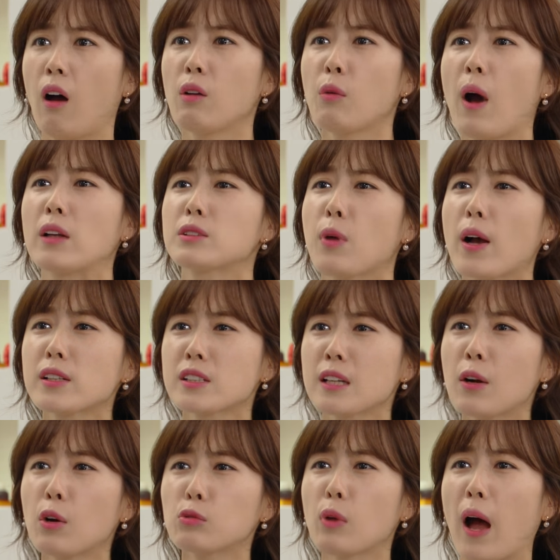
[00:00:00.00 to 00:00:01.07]
아유, 아주
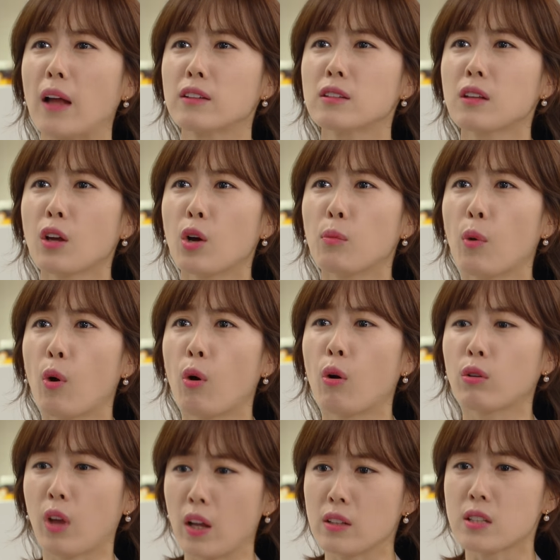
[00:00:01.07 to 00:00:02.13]
확실한 것도 아닌데요.
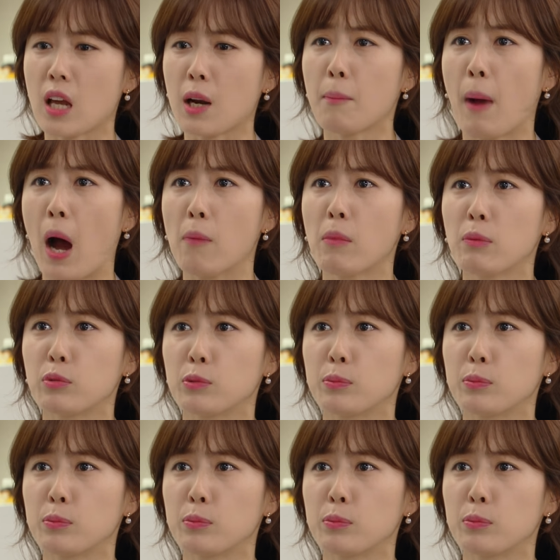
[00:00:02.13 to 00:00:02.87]
뭘 괜히 사람 마음만